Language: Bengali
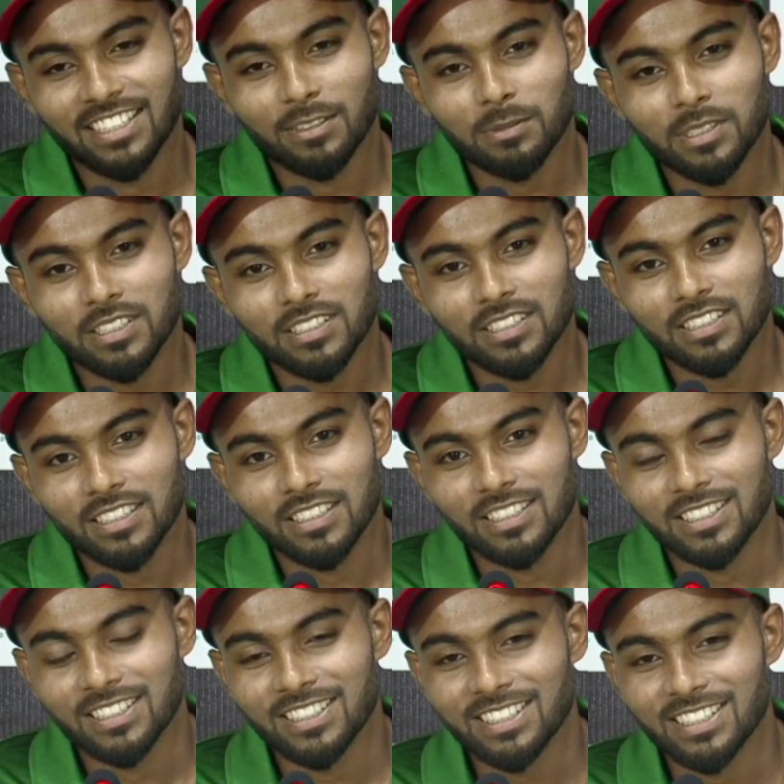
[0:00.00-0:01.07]
আমার
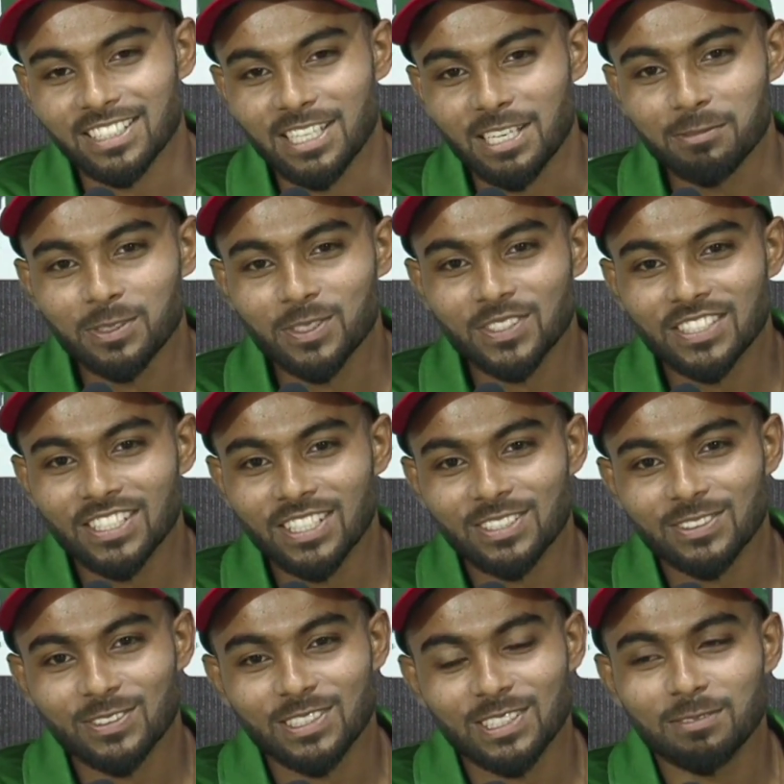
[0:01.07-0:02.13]
নাম হচ্ছে
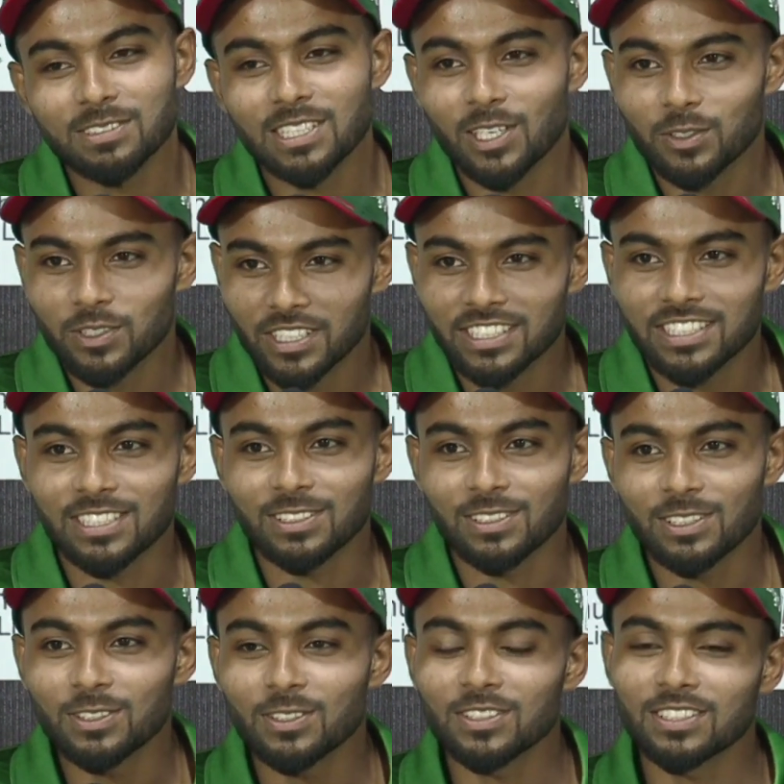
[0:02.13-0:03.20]
আসল নাম তাওহিদ
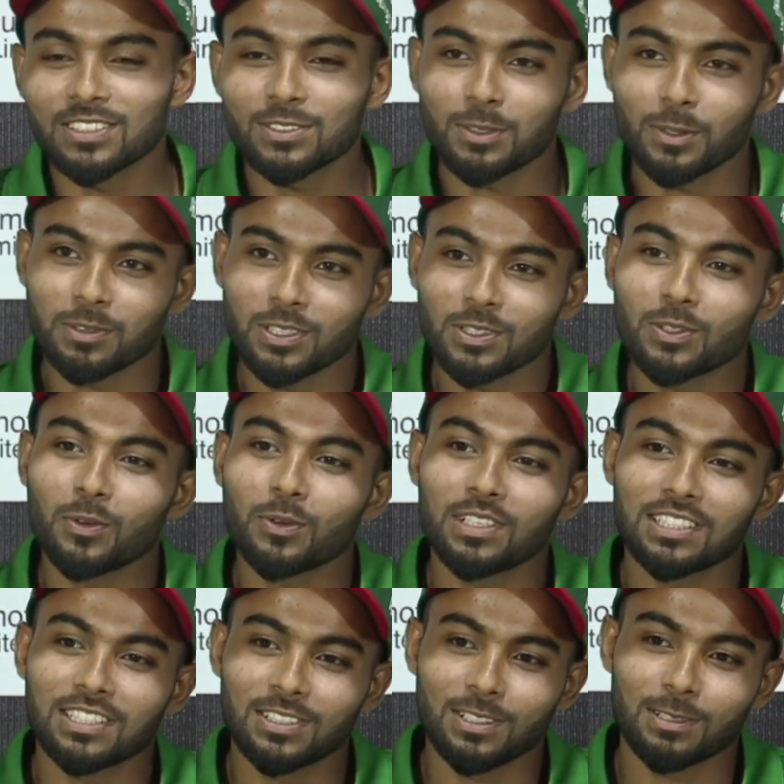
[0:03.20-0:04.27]
হৃদয় অনেক সবাই
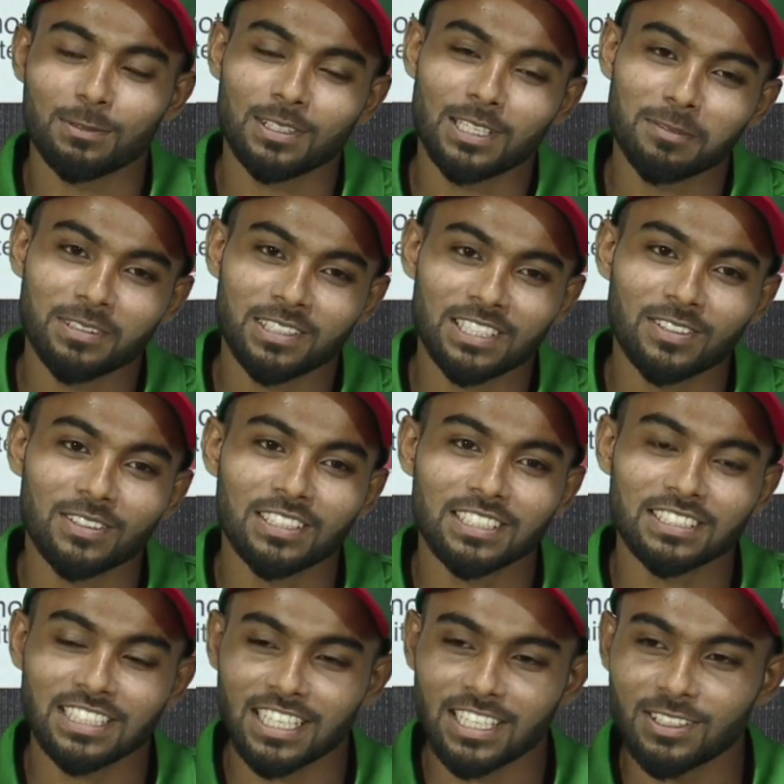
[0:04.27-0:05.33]
তৌহিদ হৃদয় বলে আমি এটা অনেক
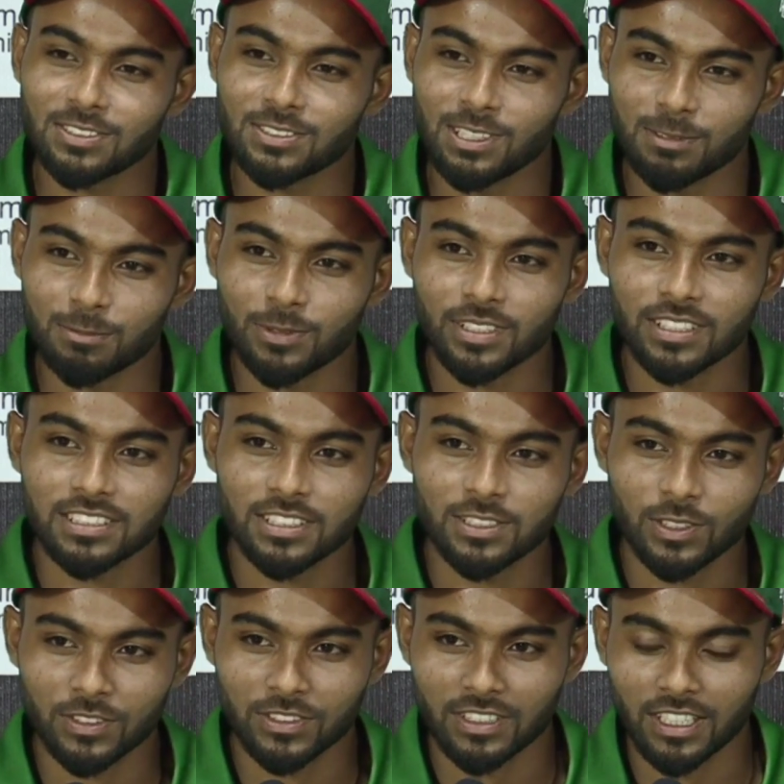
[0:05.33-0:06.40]
জায়গায় আসলে বলেছি
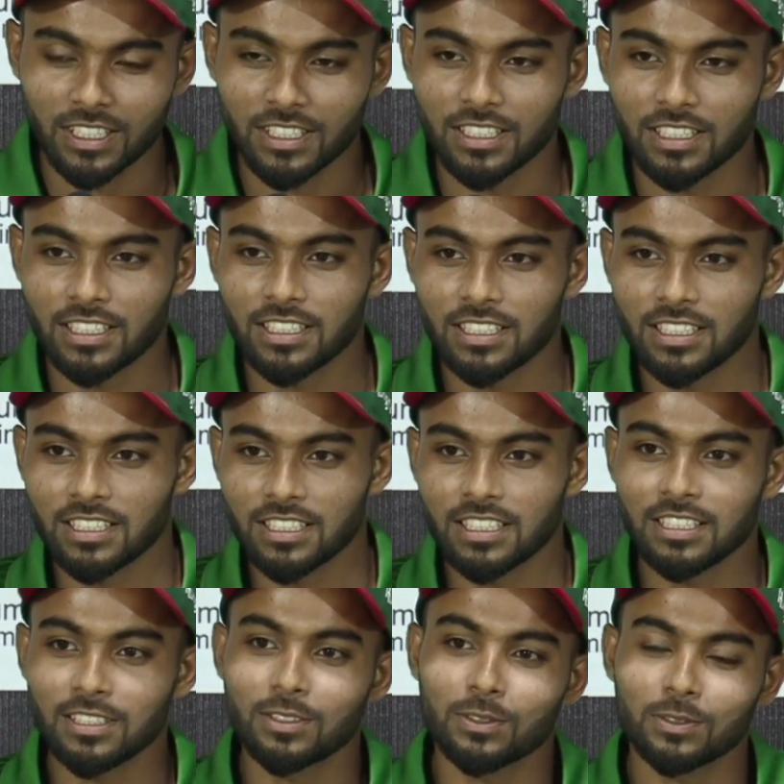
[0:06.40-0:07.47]
যখন আন্ডার নাইনটিন
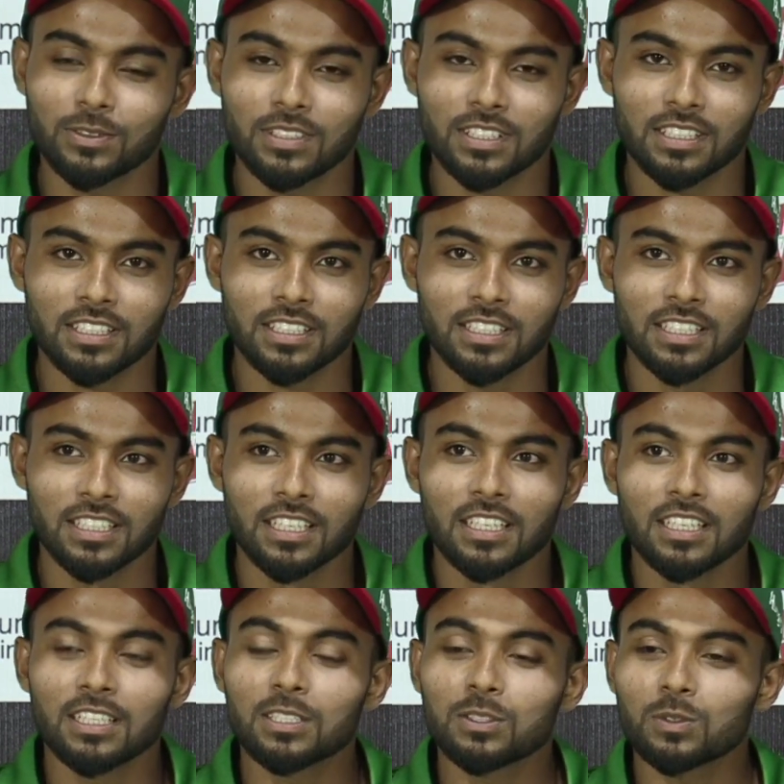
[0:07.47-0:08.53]
খেলি তখন থেকেই
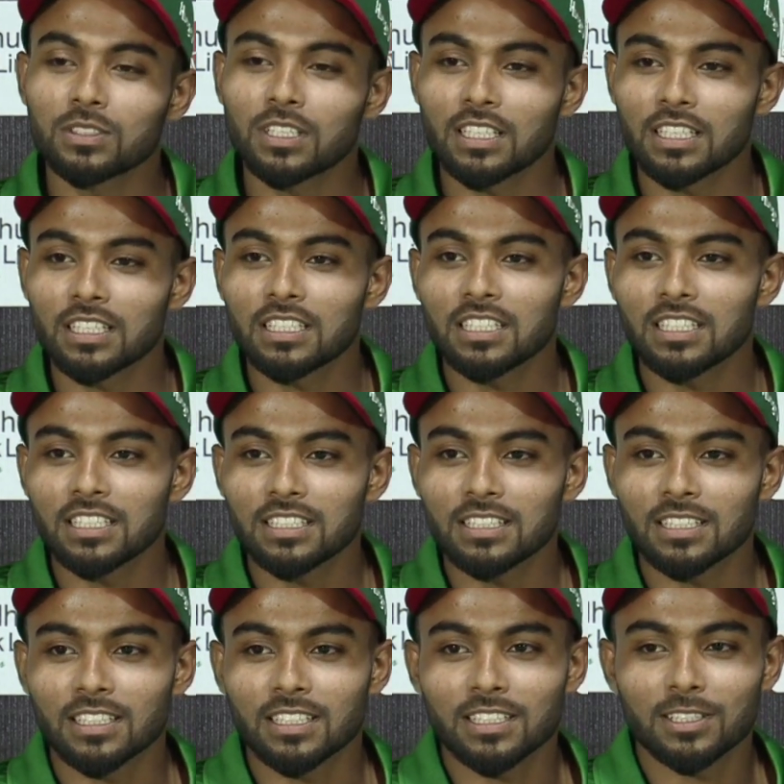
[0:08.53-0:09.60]
কিছু জায়গায় ঠিক
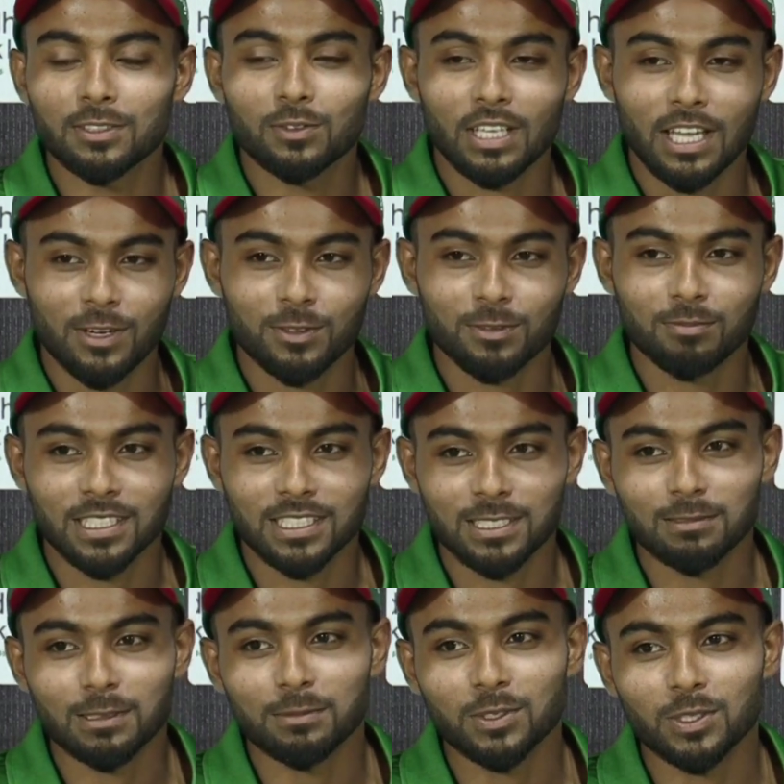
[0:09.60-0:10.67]
কিন্তু এখন
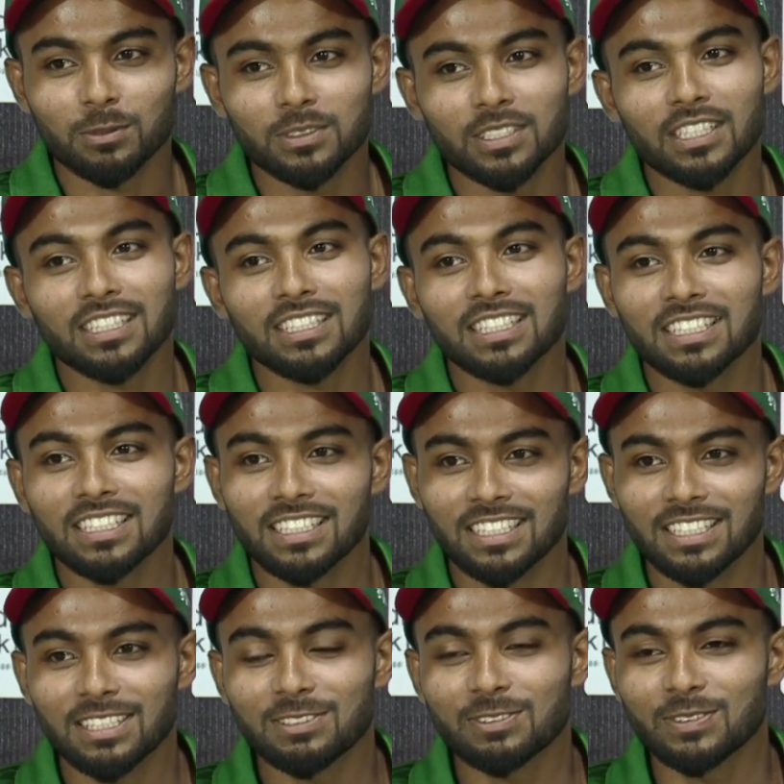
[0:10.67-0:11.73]
ম্যাক্সিমাম সব জায়গায় দেখি
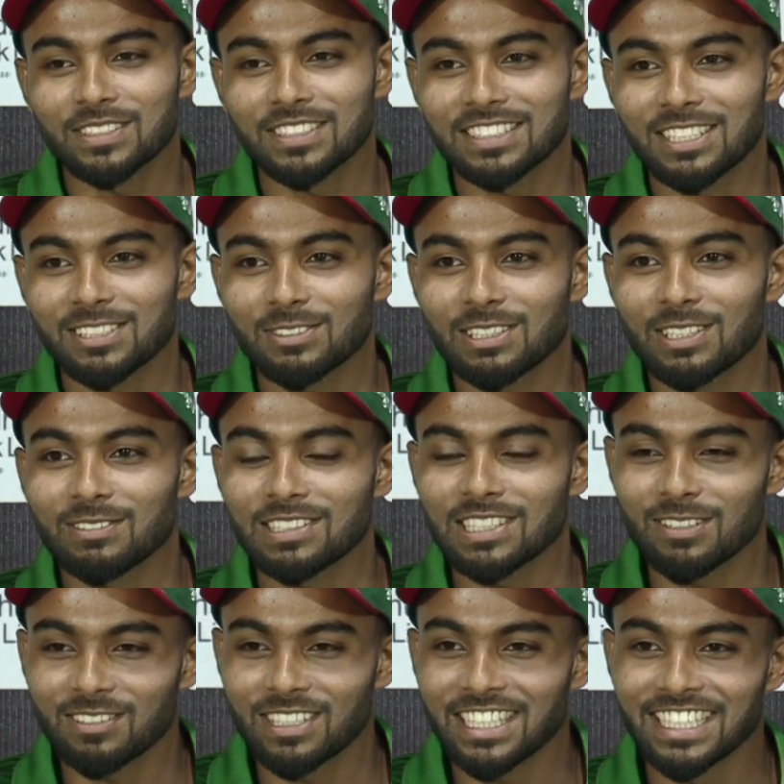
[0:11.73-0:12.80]
এটাই চলতেছে আসলে আমার
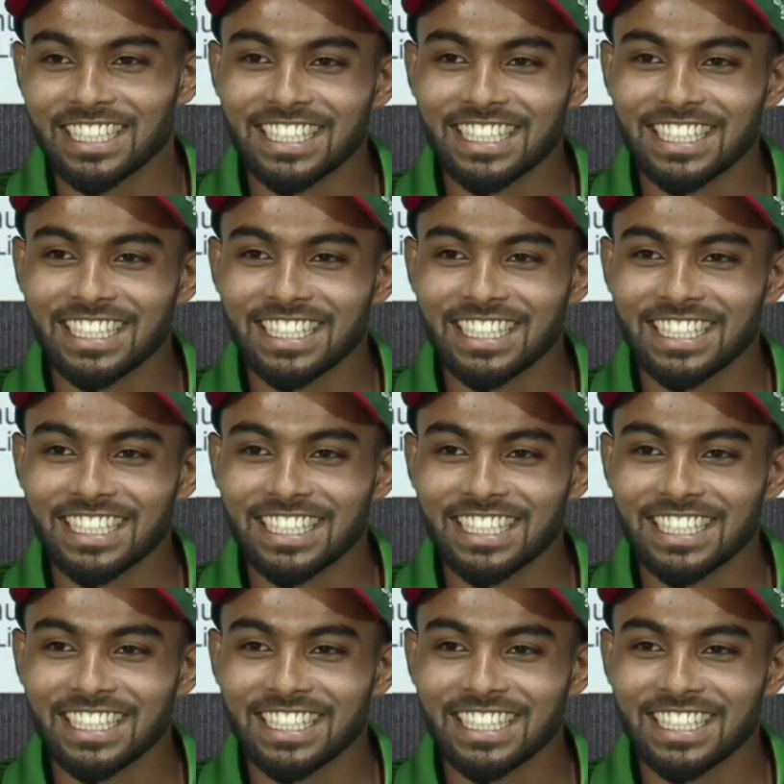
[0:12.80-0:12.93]
নামটা